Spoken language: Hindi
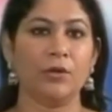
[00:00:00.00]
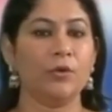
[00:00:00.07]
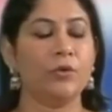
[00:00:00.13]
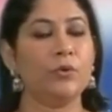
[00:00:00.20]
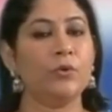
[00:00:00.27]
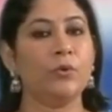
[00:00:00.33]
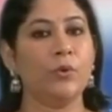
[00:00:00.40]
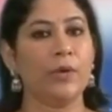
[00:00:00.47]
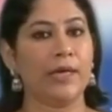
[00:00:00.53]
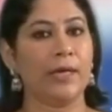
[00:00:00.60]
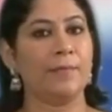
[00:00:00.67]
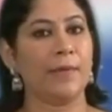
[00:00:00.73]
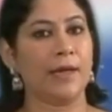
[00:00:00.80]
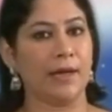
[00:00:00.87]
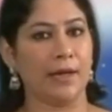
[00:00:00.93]
हु
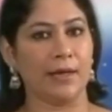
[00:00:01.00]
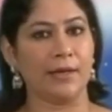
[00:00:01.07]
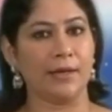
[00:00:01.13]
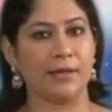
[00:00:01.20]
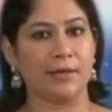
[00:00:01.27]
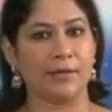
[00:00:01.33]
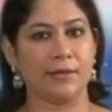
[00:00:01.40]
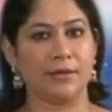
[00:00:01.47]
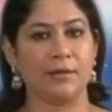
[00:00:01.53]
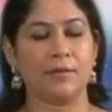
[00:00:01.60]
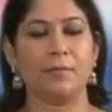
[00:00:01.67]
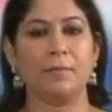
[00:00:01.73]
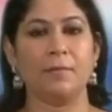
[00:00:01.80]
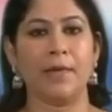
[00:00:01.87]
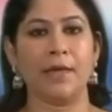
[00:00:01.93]
एम आई
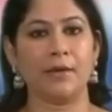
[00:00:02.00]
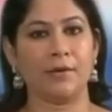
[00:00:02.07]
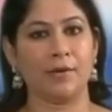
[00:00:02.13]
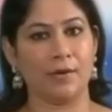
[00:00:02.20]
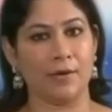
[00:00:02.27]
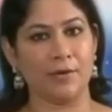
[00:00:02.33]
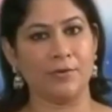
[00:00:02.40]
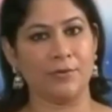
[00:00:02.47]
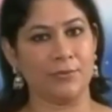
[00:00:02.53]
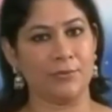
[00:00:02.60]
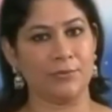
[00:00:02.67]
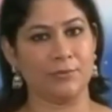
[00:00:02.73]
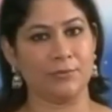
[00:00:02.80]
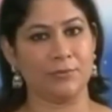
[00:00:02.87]
मैं कौन हूँ